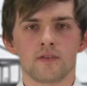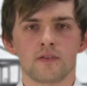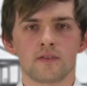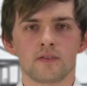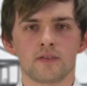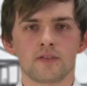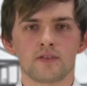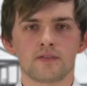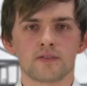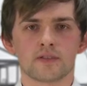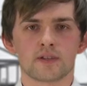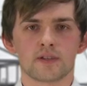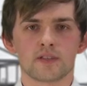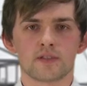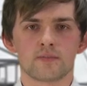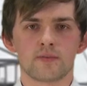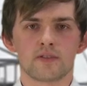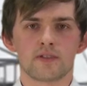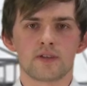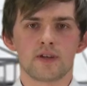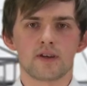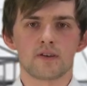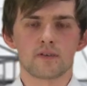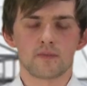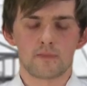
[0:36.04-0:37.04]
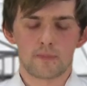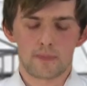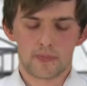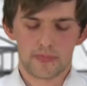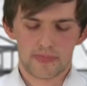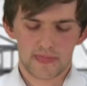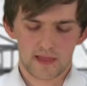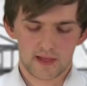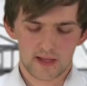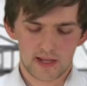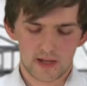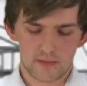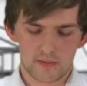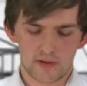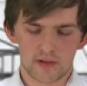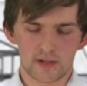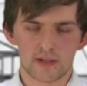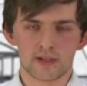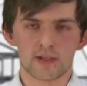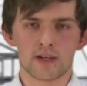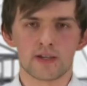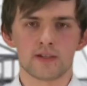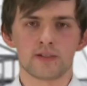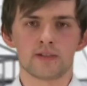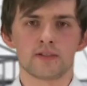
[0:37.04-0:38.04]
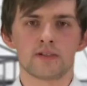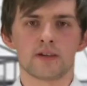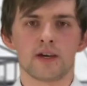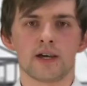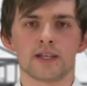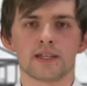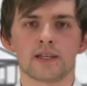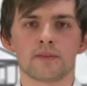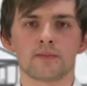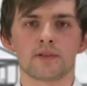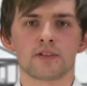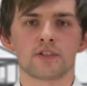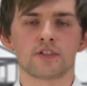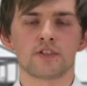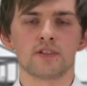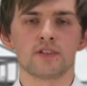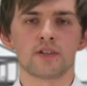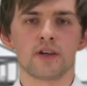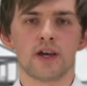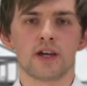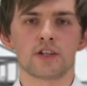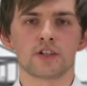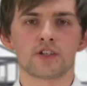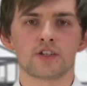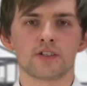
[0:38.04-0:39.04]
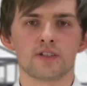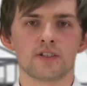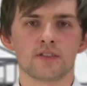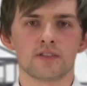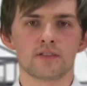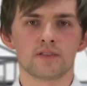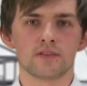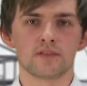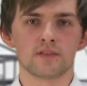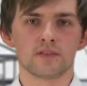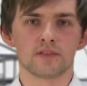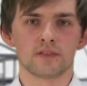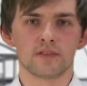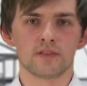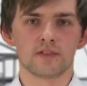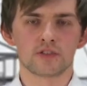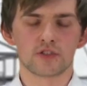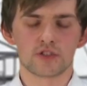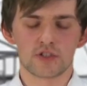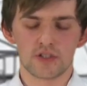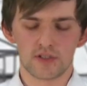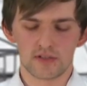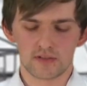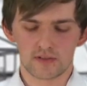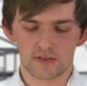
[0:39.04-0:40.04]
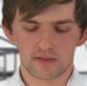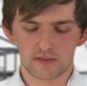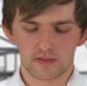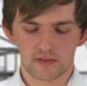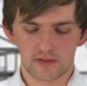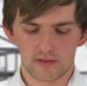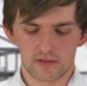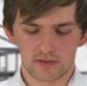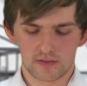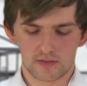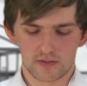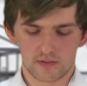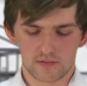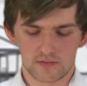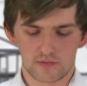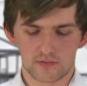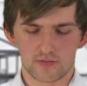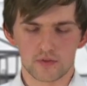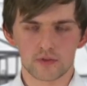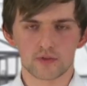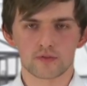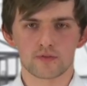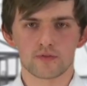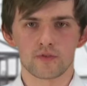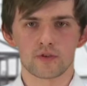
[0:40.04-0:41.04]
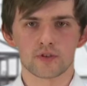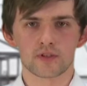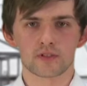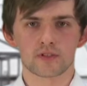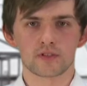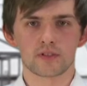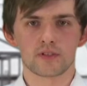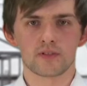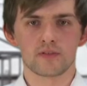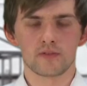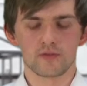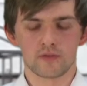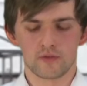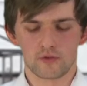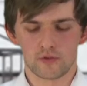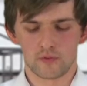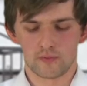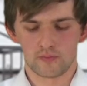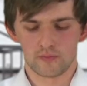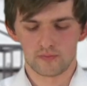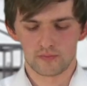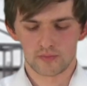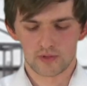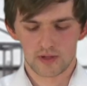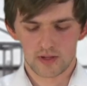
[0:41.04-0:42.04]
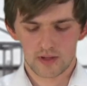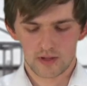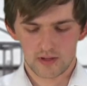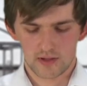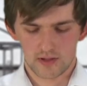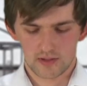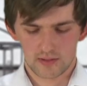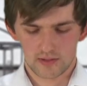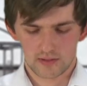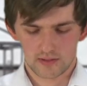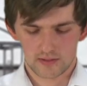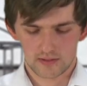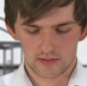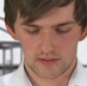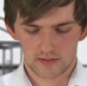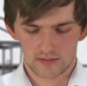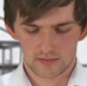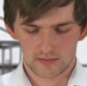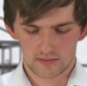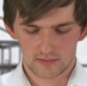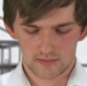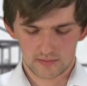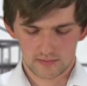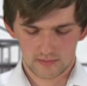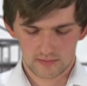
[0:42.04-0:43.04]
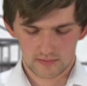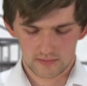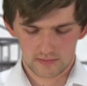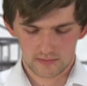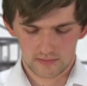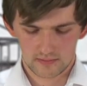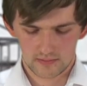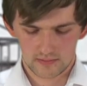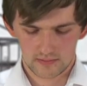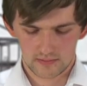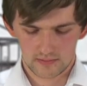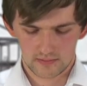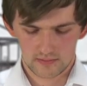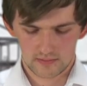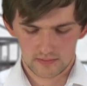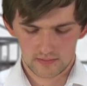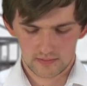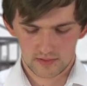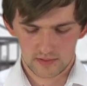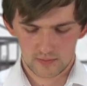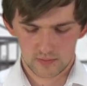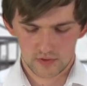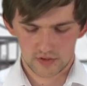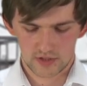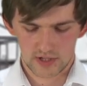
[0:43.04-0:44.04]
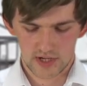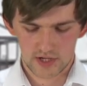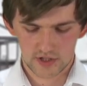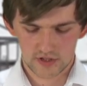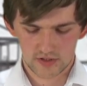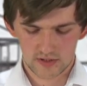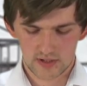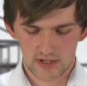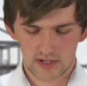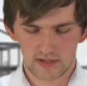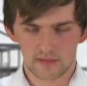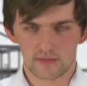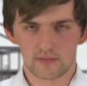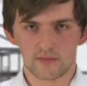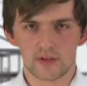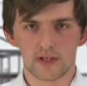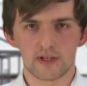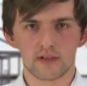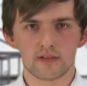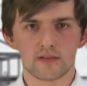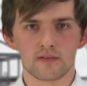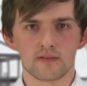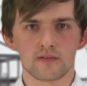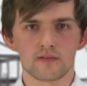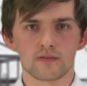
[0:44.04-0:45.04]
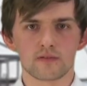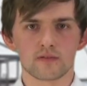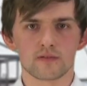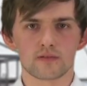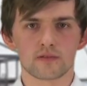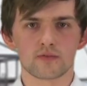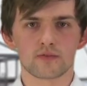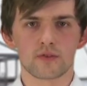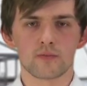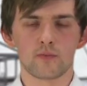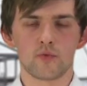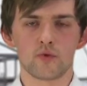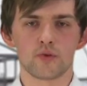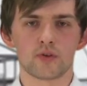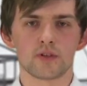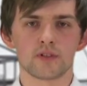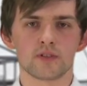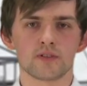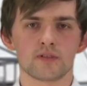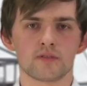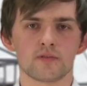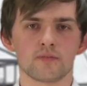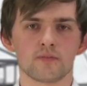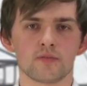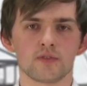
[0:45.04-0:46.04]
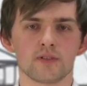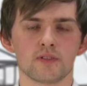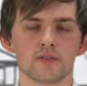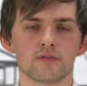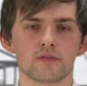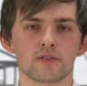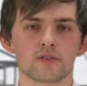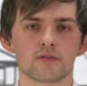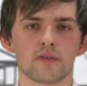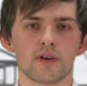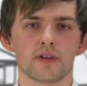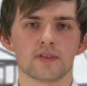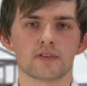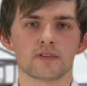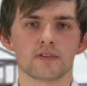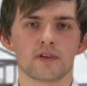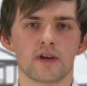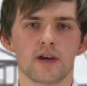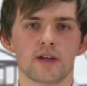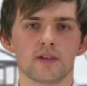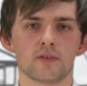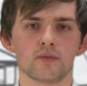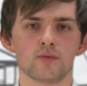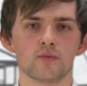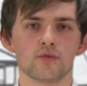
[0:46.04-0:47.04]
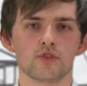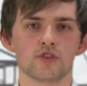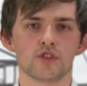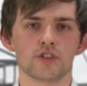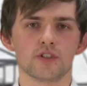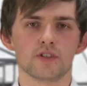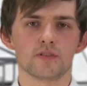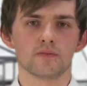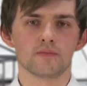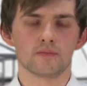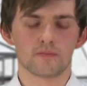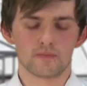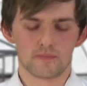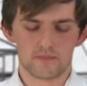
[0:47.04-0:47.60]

Diesen Transmitter kann man an eine Adapterschiene anschließen. Diese Schiene ist dafür vorgesehen, um äh, die Montage an Wänden zu ermöglichen bzw. an Hutschienen.